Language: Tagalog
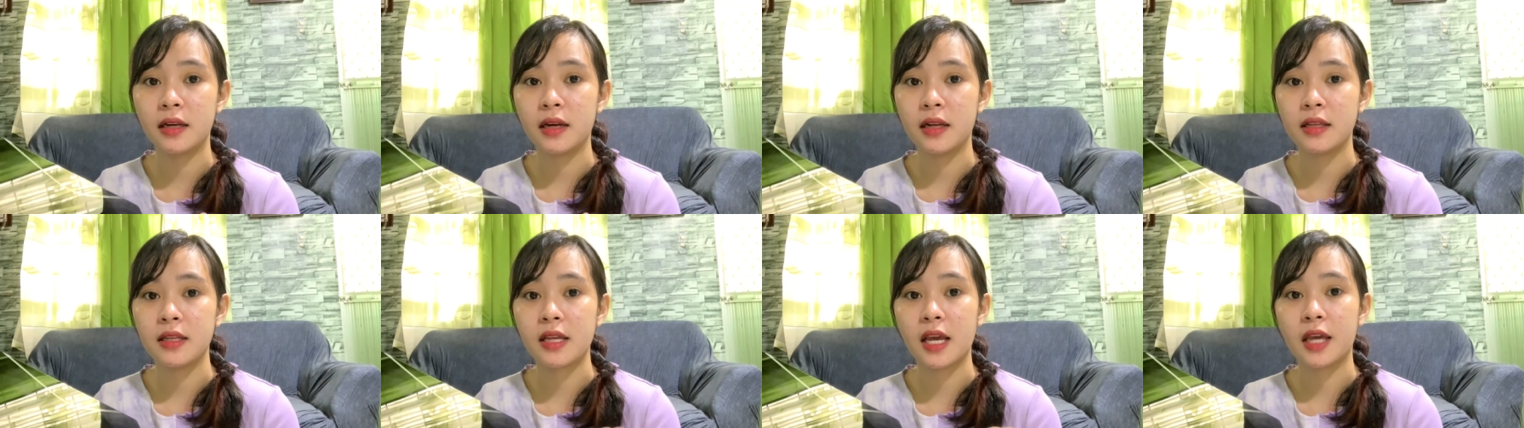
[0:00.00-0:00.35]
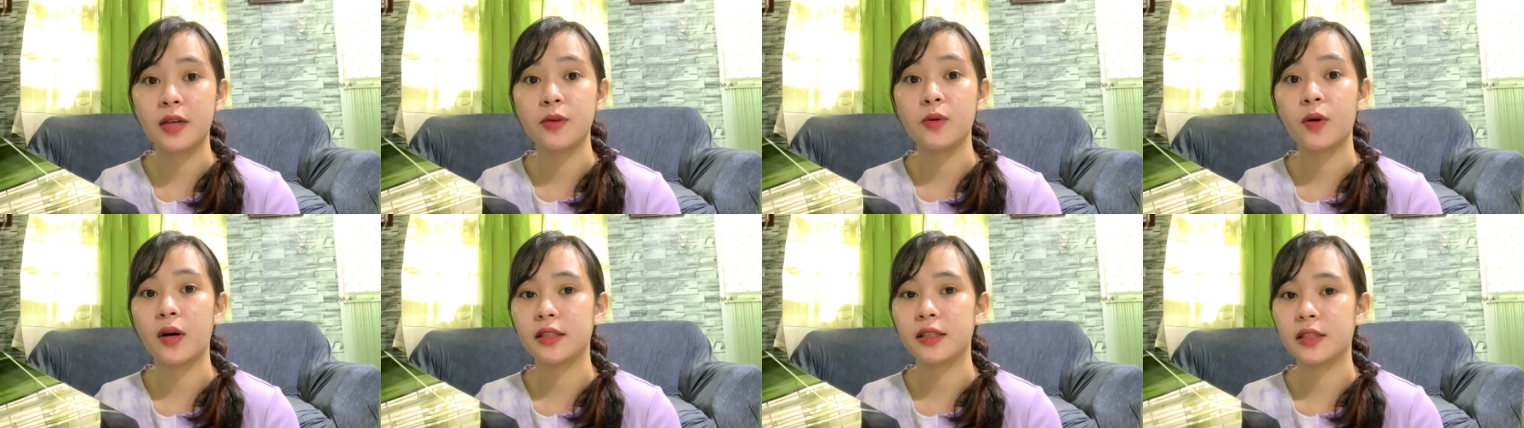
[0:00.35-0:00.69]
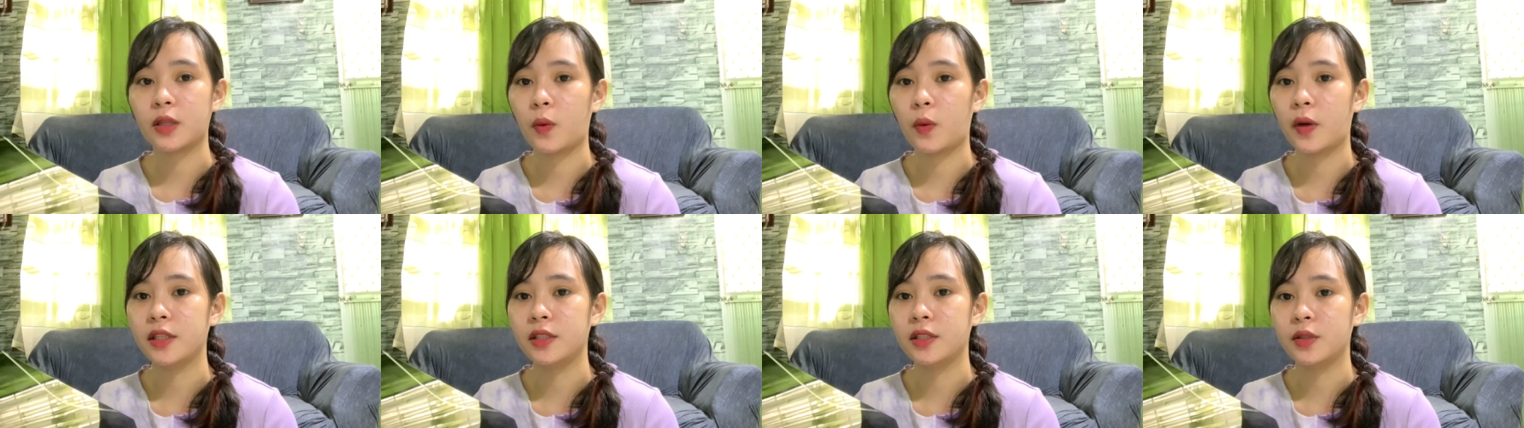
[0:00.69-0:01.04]
na niya yung
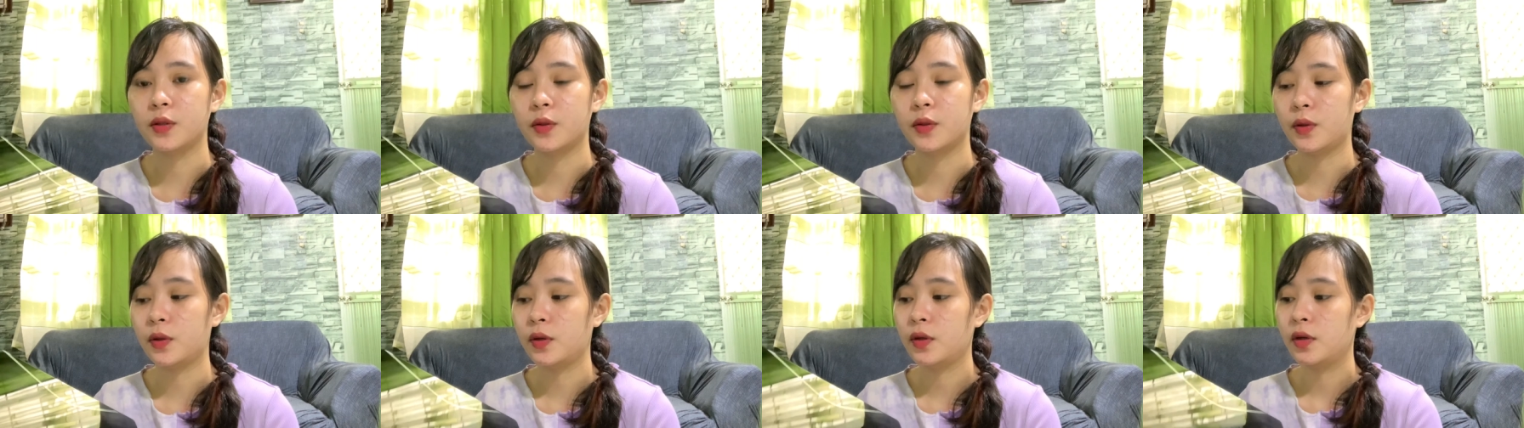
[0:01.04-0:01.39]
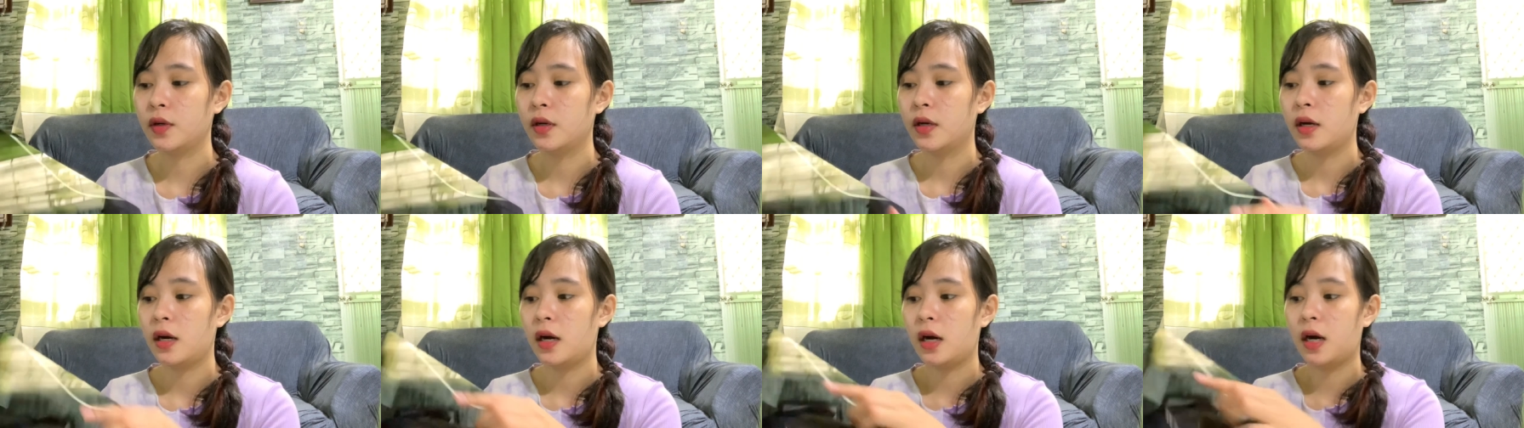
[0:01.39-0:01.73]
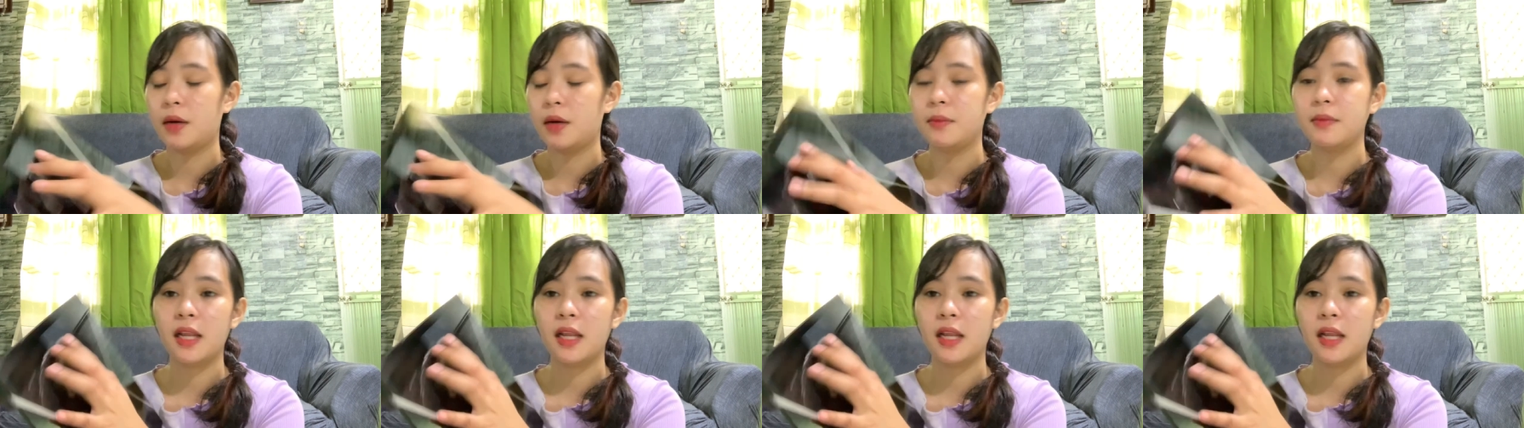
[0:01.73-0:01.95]
katawan niyo. Um,